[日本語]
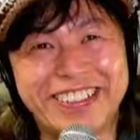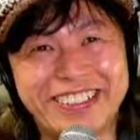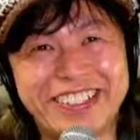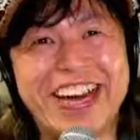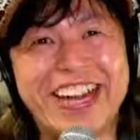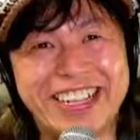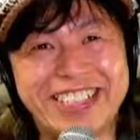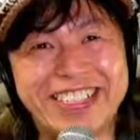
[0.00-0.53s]

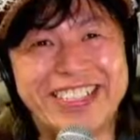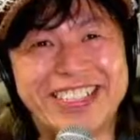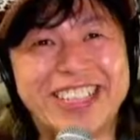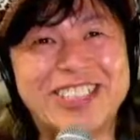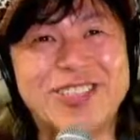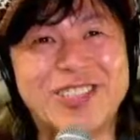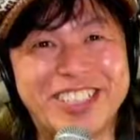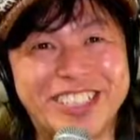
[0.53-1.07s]
話し
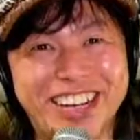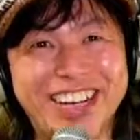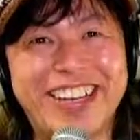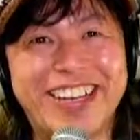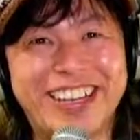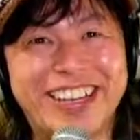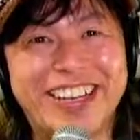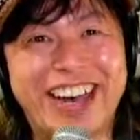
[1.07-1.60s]
やすいしね。
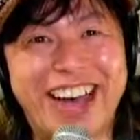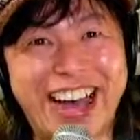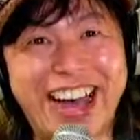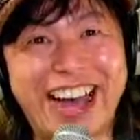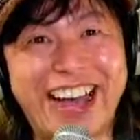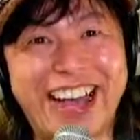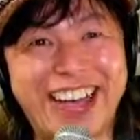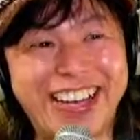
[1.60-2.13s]

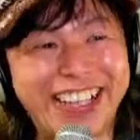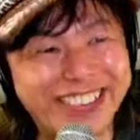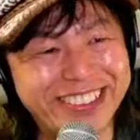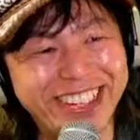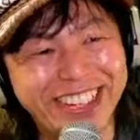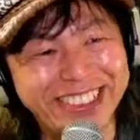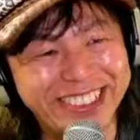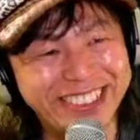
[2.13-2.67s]
はい。そん
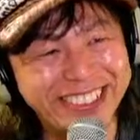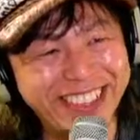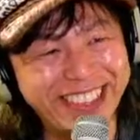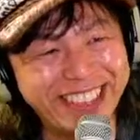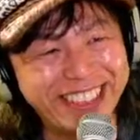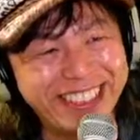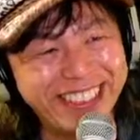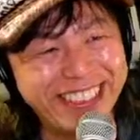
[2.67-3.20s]
な感じです
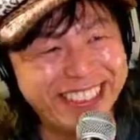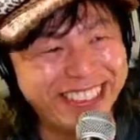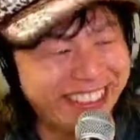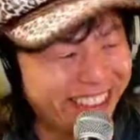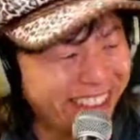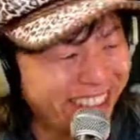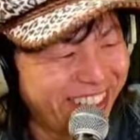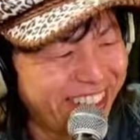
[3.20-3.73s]
ね。
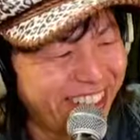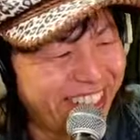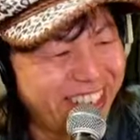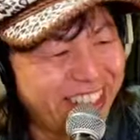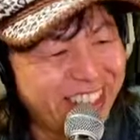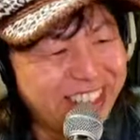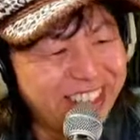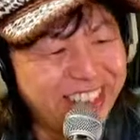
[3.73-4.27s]

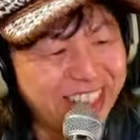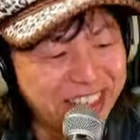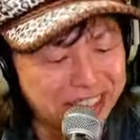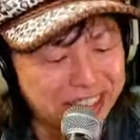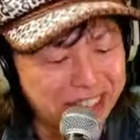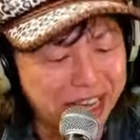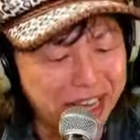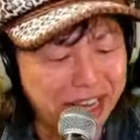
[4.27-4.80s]
でで
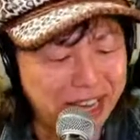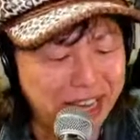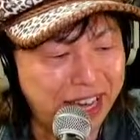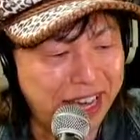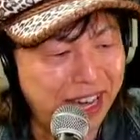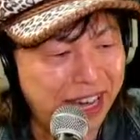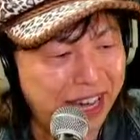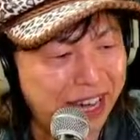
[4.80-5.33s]
すね、
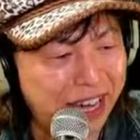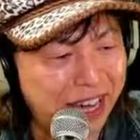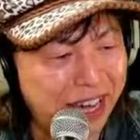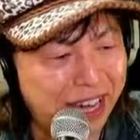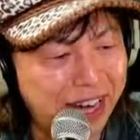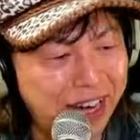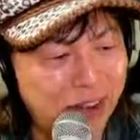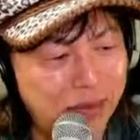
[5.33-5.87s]

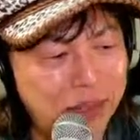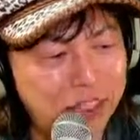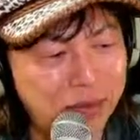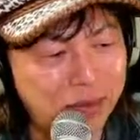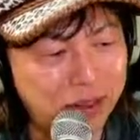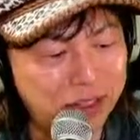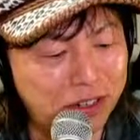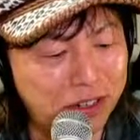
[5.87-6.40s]
えー、あ、コメント
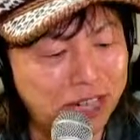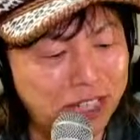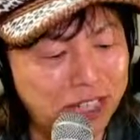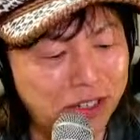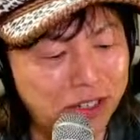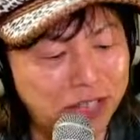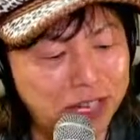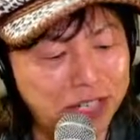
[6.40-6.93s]
もいろい
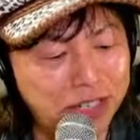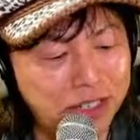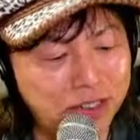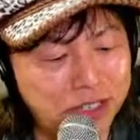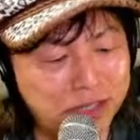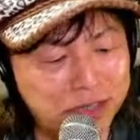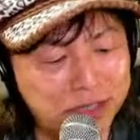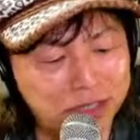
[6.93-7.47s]
ろありがとうご
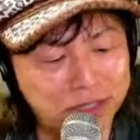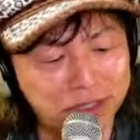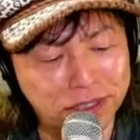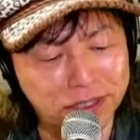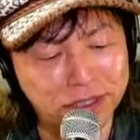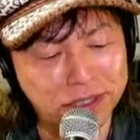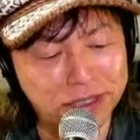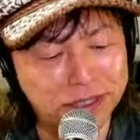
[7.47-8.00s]
ざいま
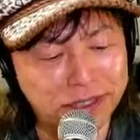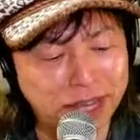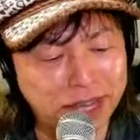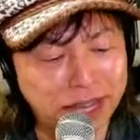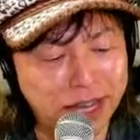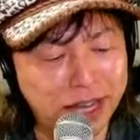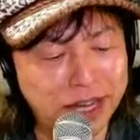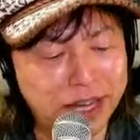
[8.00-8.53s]
す。
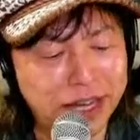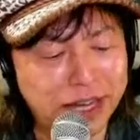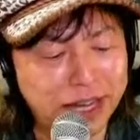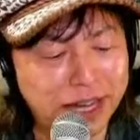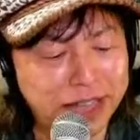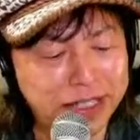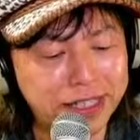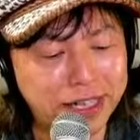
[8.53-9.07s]
ね
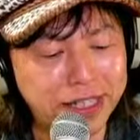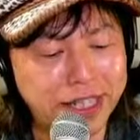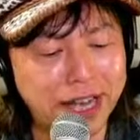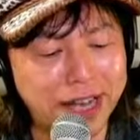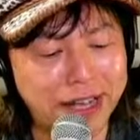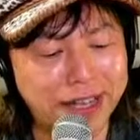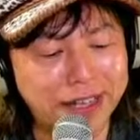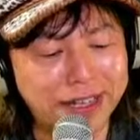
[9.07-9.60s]
あ、池さ
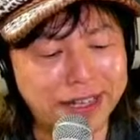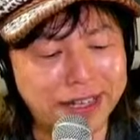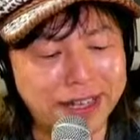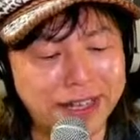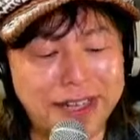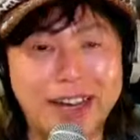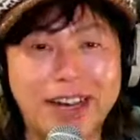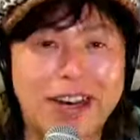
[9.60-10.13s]
ん。
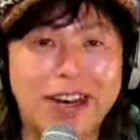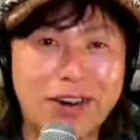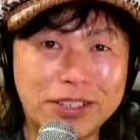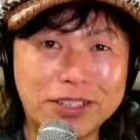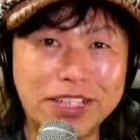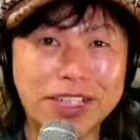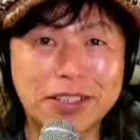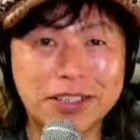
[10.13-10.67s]
お
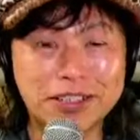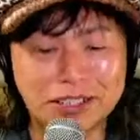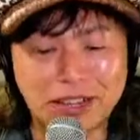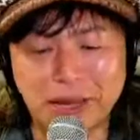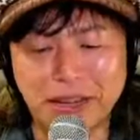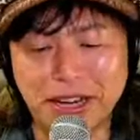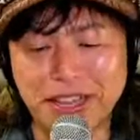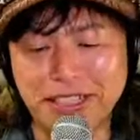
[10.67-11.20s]
疲れ様です。
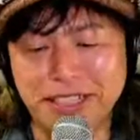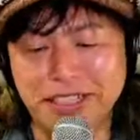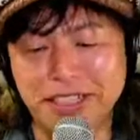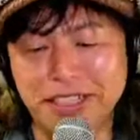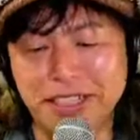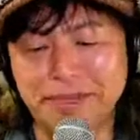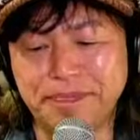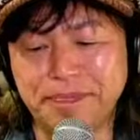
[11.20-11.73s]
今日もね、一
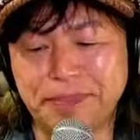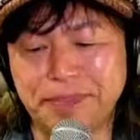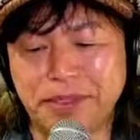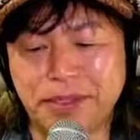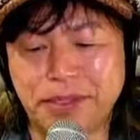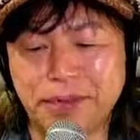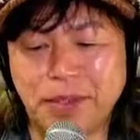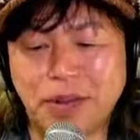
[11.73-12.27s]
日。うん。
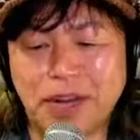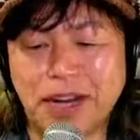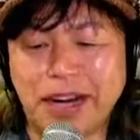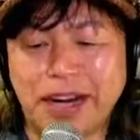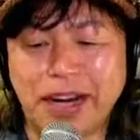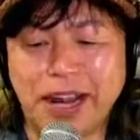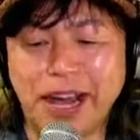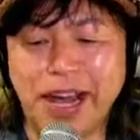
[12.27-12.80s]
福岡
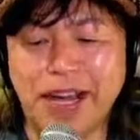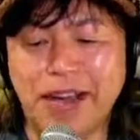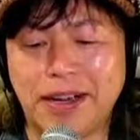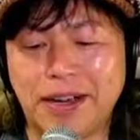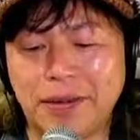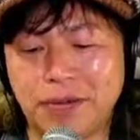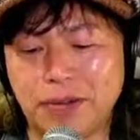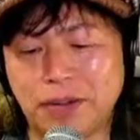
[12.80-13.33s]
からね、
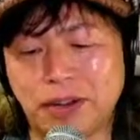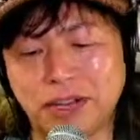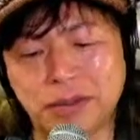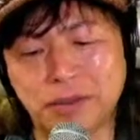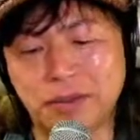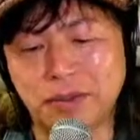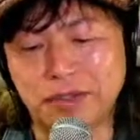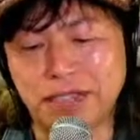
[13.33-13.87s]
福岡へ
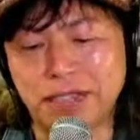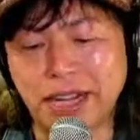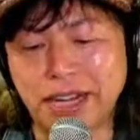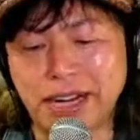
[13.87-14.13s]
も行きたい